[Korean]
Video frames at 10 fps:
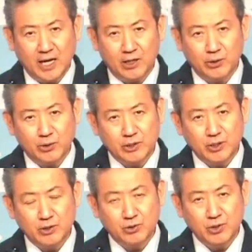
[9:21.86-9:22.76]
나를도
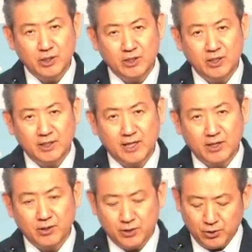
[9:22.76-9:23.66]
찌를 수 있는
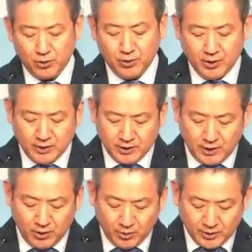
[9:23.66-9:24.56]
있다는 거죠.
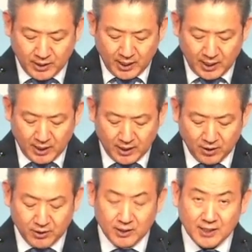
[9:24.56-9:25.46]
지혜로운 자의
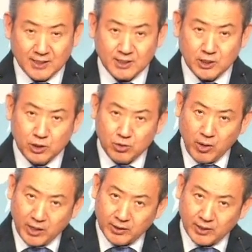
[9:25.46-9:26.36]
혀는
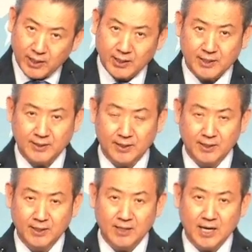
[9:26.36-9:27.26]
치유하는 혀라
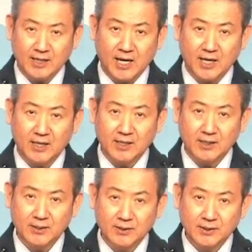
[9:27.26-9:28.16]
그랬어요. 양약.
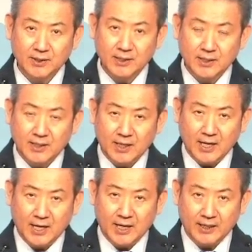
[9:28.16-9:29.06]

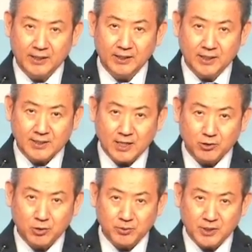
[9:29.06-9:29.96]
아, 이렇게
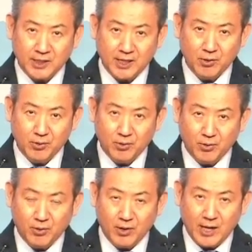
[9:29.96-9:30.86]
살 수 없을까요?
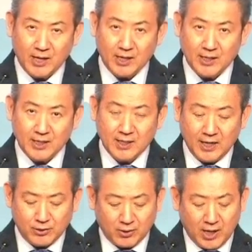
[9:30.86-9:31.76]
오늘날
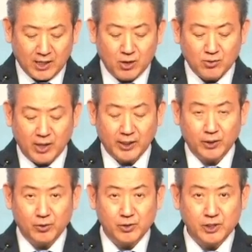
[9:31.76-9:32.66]
아주 가까운
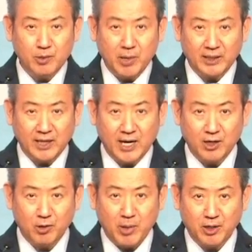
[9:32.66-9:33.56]
관계도 실망
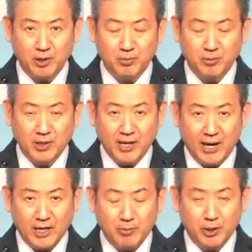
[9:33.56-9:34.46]
당한 것만큼
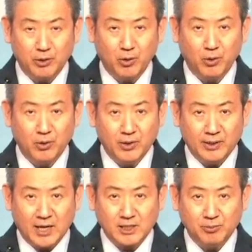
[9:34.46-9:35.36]
아니면 또
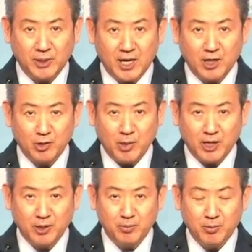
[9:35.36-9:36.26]
낙심 당한
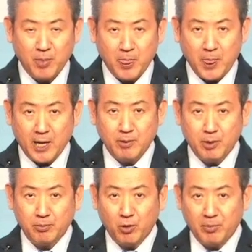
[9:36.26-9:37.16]
것만큼
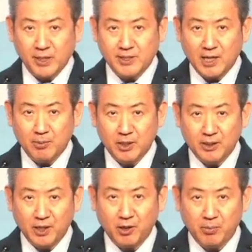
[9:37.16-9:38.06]
아니면 또 배신감을
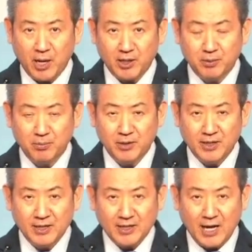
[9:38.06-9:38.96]
느낀 것만큼
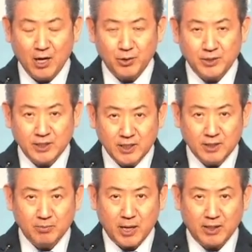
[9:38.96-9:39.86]
칼로
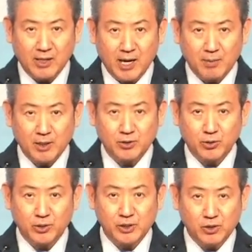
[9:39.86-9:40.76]
찌르는 말을 하면
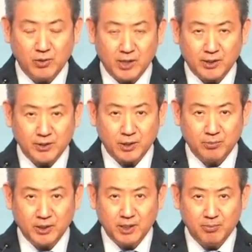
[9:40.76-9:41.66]
속이 시원할
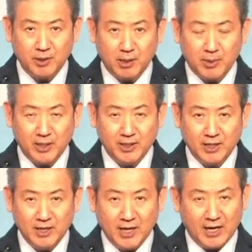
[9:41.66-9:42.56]
것처럼
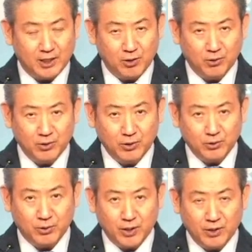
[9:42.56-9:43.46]
느낍니다만은 아니요.
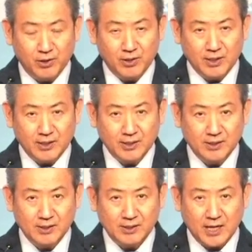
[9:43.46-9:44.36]
도리어
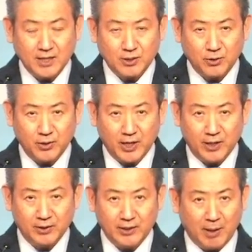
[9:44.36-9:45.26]
그 상처로
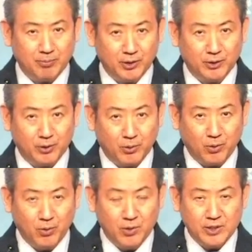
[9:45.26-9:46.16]
인하여 남는 것
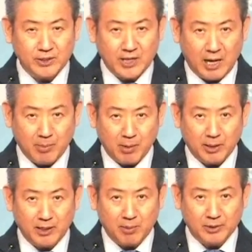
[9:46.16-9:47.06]
없고
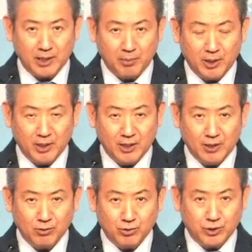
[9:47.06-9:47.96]
사망만 남는다면
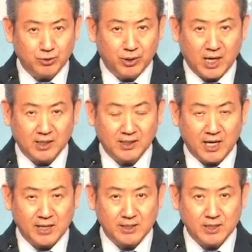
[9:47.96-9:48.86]
굳이 우리가 그
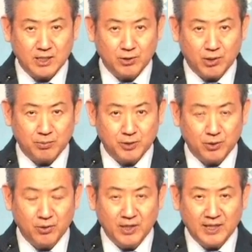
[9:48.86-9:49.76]
칼을 쓸 이유가
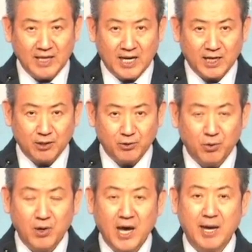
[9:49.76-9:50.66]
없죠.
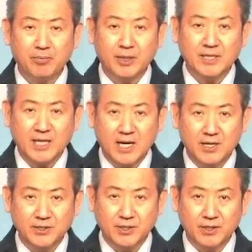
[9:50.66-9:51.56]
양약으로 함께
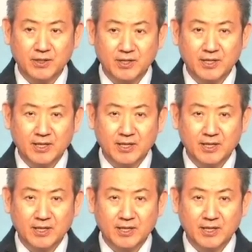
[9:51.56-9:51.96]
살려서